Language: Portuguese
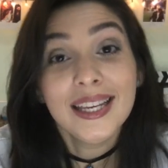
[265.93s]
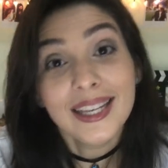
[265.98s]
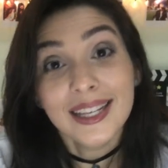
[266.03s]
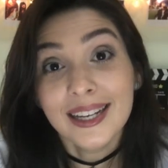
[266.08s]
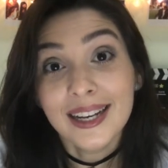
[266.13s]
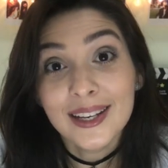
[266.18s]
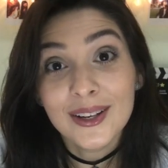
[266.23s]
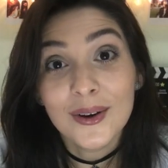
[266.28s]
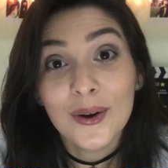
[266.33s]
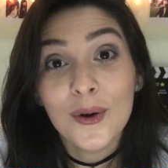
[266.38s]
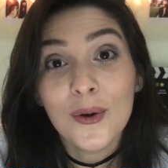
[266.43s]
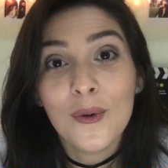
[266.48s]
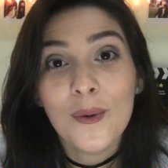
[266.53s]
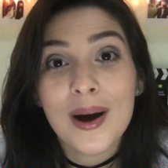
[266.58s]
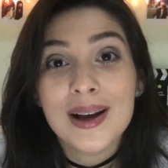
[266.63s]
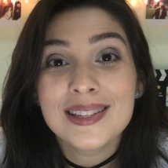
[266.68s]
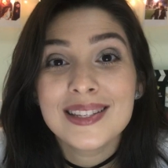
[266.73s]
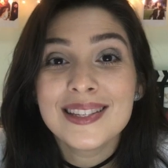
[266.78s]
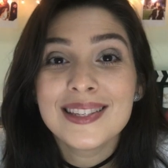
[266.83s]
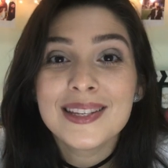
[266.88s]
e ganhou
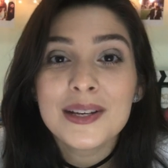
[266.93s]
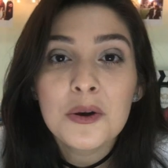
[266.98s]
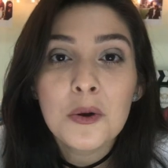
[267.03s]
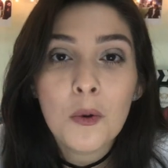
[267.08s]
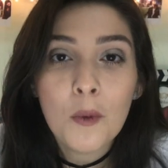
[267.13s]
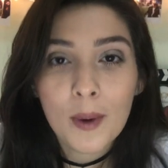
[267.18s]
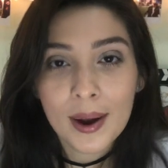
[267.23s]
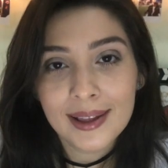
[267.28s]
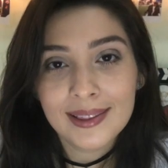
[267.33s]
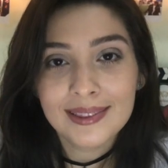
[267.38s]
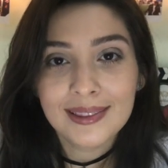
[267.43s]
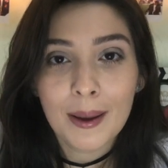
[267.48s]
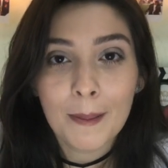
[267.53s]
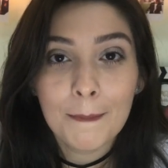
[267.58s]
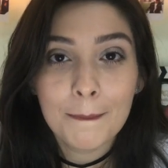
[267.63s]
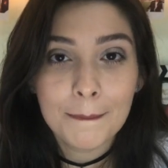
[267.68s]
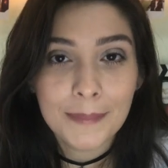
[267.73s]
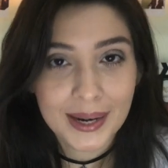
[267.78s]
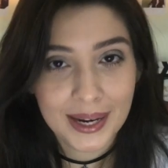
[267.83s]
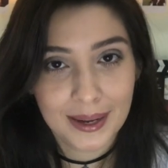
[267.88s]
quase 50
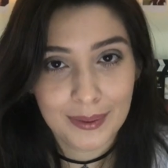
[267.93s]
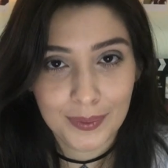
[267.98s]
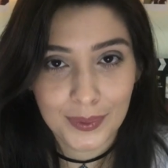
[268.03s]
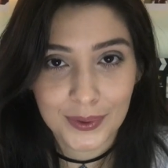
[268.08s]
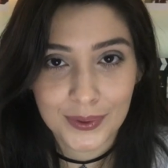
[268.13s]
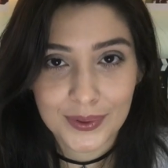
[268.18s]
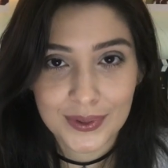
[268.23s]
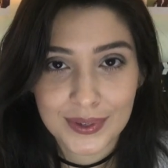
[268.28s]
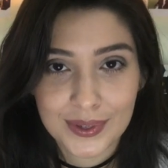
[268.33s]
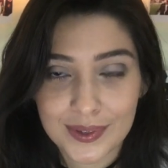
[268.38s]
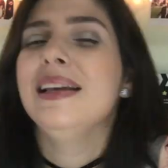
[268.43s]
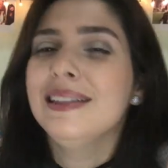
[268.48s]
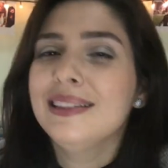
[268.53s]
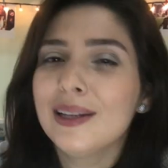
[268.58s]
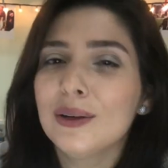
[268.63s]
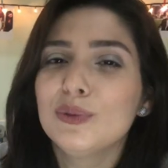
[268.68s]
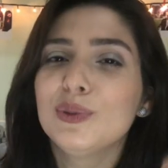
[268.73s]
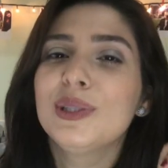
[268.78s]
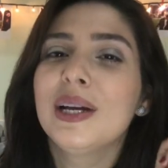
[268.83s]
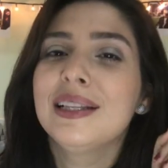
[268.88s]
prêmios.
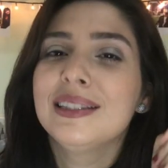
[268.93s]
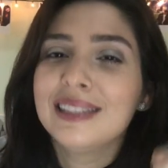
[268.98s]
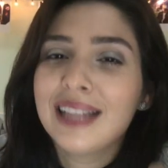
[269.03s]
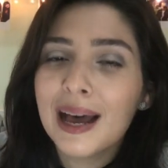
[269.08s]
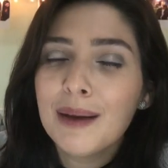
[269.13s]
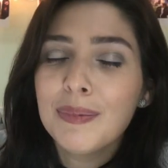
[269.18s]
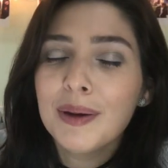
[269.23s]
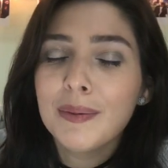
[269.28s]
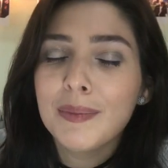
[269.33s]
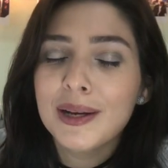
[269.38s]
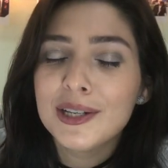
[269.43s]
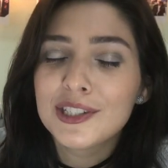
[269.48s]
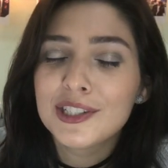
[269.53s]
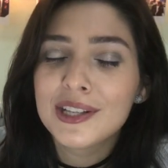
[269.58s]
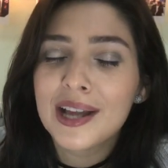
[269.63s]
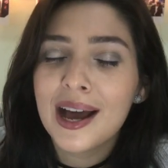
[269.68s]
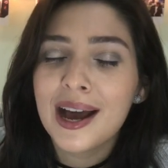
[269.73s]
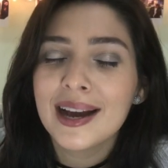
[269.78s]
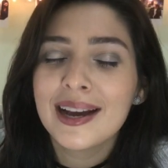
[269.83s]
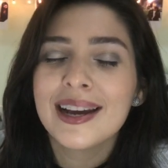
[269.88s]
Então já dá para
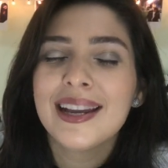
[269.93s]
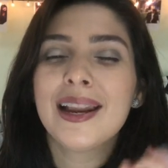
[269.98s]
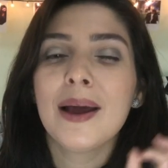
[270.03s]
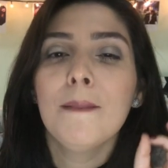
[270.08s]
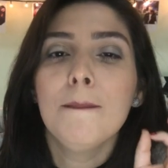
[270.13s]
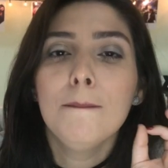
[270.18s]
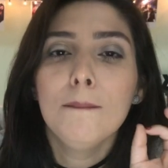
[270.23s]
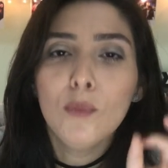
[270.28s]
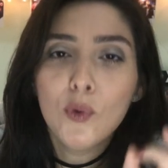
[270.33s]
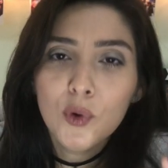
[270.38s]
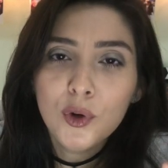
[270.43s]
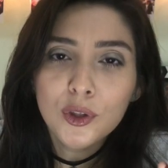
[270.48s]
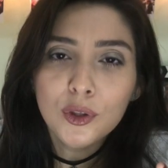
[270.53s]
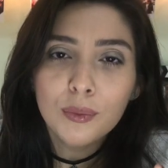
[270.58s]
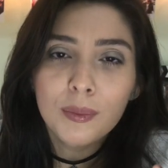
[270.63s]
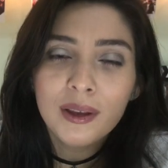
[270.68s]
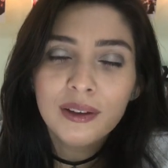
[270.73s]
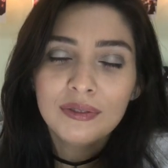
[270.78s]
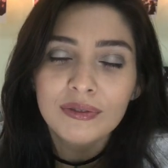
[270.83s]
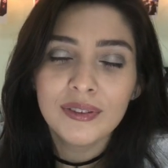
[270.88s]
imaginar que ele é
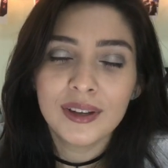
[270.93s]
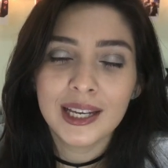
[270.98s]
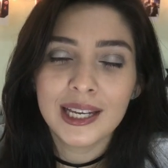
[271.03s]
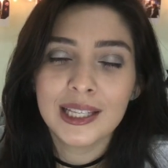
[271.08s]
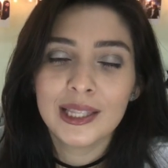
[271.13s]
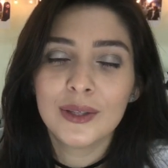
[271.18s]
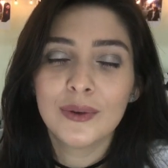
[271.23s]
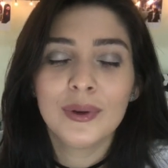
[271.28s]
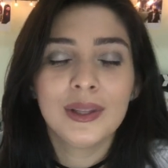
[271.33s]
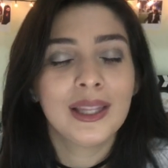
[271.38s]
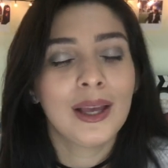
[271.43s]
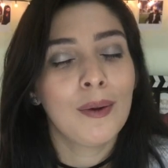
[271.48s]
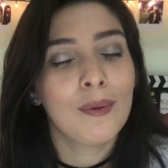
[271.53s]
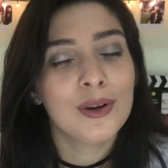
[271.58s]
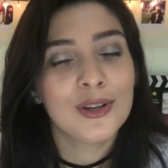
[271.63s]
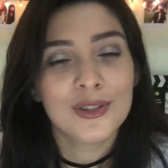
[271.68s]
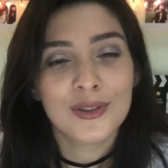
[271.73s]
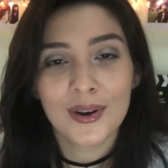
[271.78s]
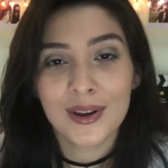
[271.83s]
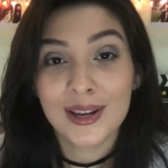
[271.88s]
muito bem feito e tem
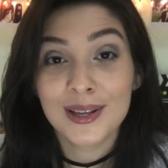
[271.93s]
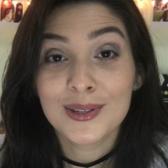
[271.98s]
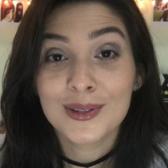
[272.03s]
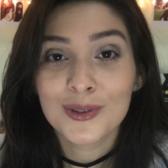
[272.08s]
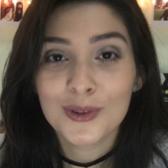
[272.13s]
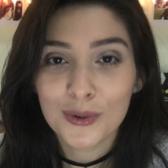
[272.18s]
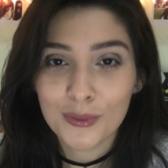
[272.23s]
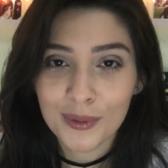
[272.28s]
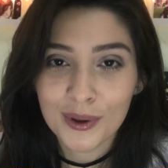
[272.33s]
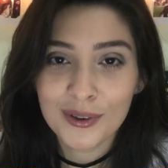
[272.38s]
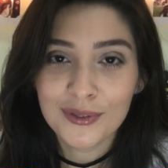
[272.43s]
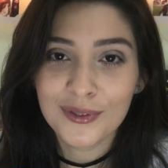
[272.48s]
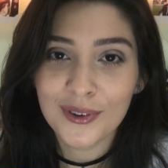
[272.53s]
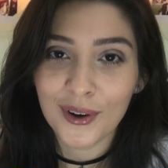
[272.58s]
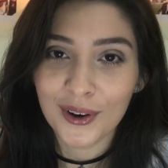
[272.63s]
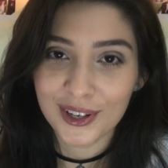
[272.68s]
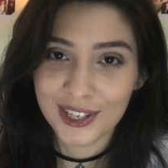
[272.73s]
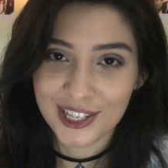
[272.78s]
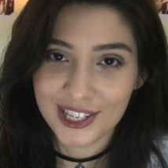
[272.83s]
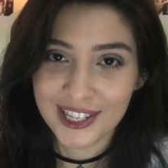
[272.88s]
uma história super
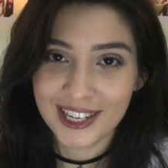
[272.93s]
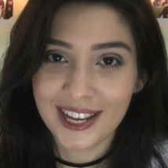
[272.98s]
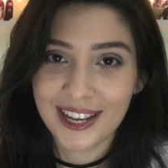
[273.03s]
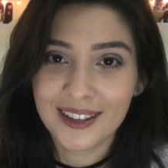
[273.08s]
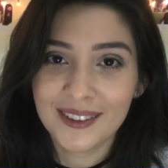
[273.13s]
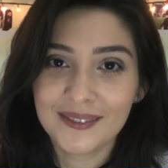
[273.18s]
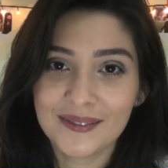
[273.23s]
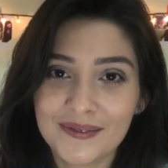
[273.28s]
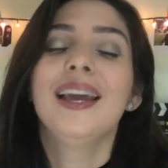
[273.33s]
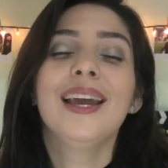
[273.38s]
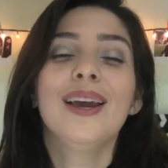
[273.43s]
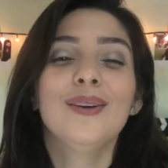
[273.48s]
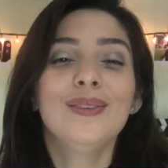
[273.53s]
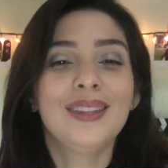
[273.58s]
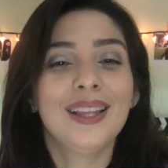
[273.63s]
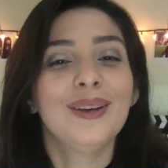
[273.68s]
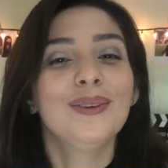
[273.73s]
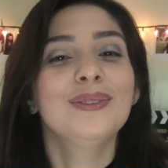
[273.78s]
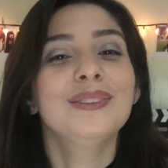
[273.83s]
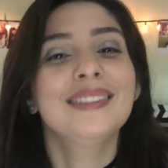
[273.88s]
forte, né? Eu
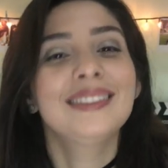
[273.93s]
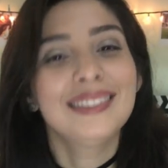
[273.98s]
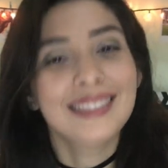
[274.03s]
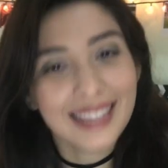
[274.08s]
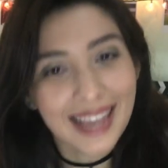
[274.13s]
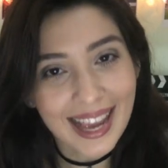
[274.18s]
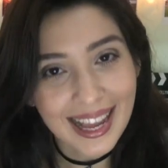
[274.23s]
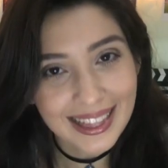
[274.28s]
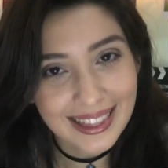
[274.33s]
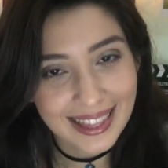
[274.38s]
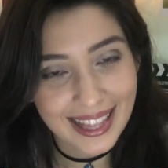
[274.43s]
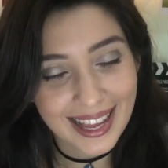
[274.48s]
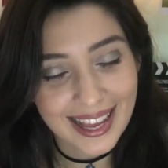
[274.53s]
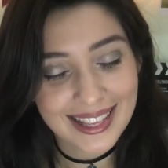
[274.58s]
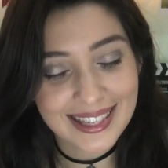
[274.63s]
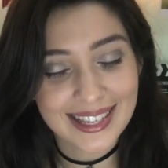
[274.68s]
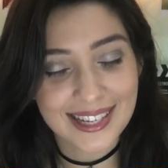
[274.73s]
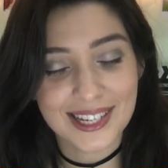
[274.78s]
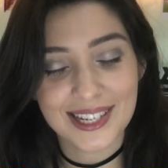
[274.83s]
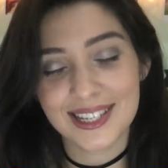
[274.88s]
tenho
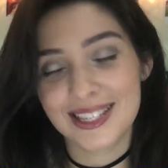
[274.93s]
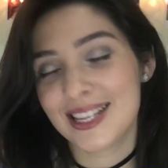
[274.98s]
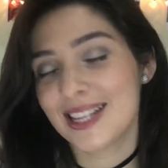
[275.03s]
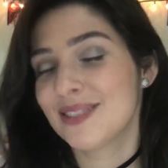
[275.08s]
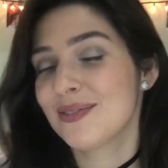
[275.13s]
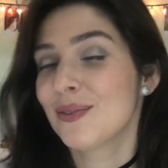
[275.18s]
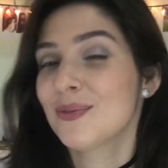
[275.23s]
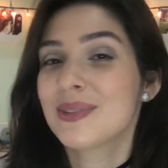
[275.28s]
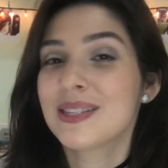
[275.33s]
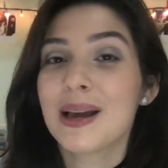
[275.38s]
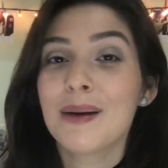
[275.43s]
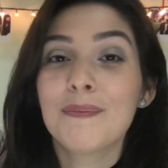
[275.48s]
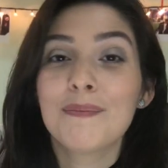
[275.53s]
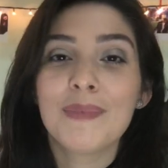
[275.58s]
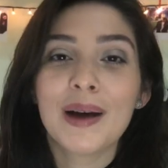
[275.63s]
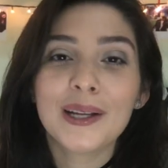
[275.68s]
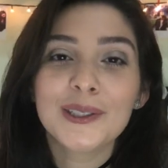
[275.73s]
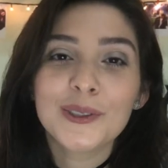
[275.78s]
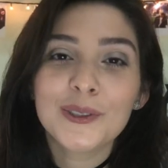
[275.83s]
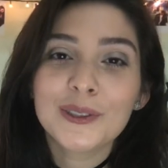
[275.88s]
certeza de que vocês vão se
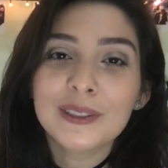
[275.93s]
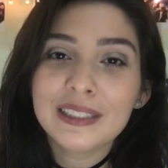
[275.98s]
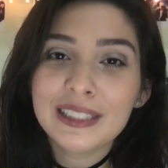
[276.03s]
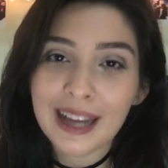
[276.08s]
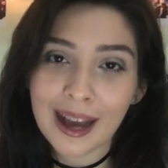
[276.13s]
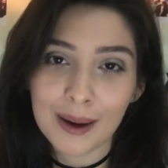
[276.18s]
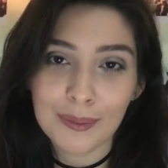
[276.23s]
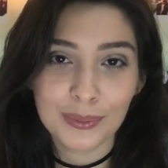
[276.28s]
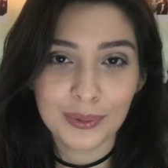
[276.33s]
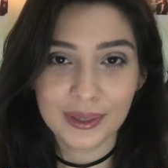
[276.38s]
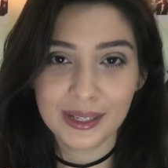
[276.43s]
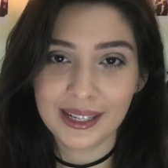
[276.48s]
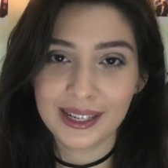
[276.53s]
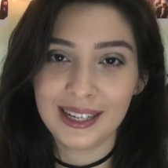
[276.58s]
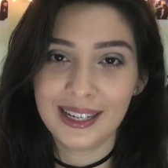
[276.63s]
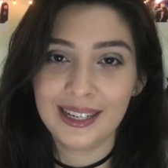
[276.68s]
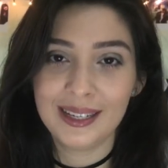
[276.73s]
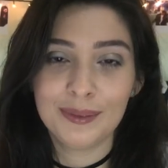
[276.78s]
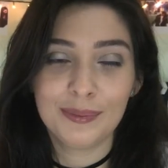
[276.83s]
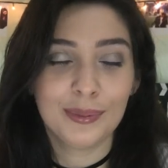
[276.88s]
apaixonar por
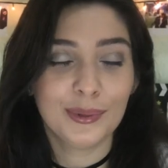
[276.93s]
ele,